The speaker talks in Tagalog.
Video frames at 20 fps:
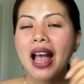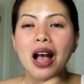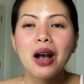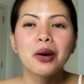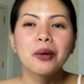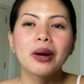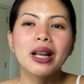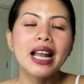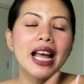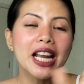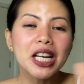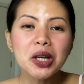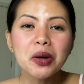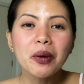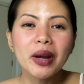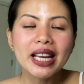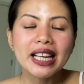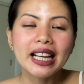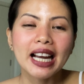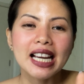Well,
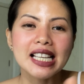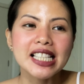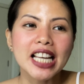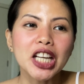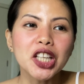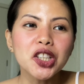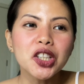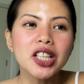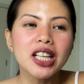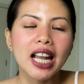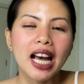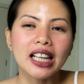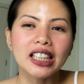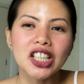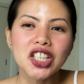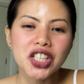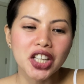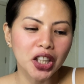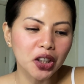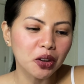anyway guys, ayun lang.
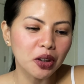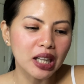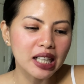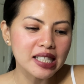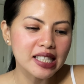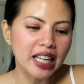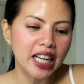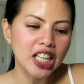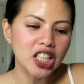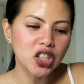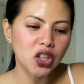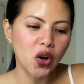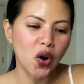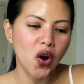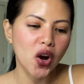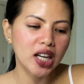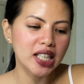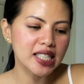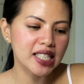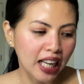Na-share ko lang sa inyo
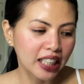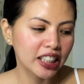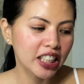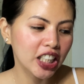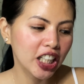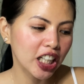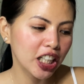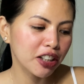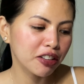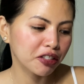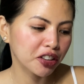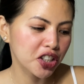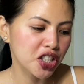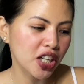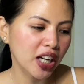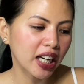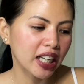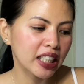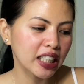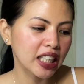kasi dineliver siya
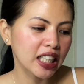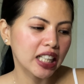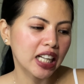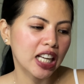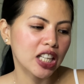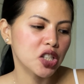kanina.